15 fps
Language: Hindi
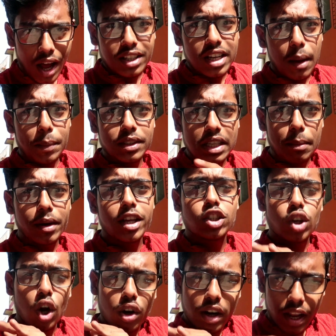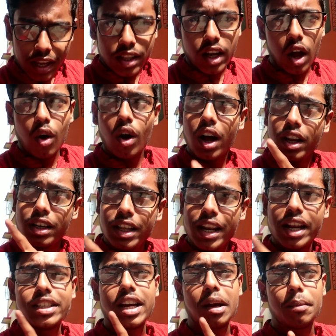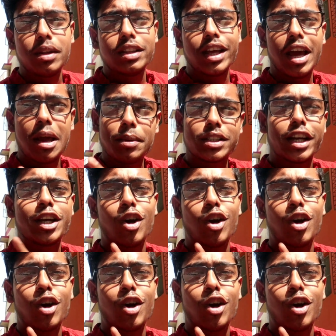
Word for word: आज यहाँ पे सिनेमाटिक शॉट नहीं दिखाऊंगा डायरेक्ट जाकर मिलते हैं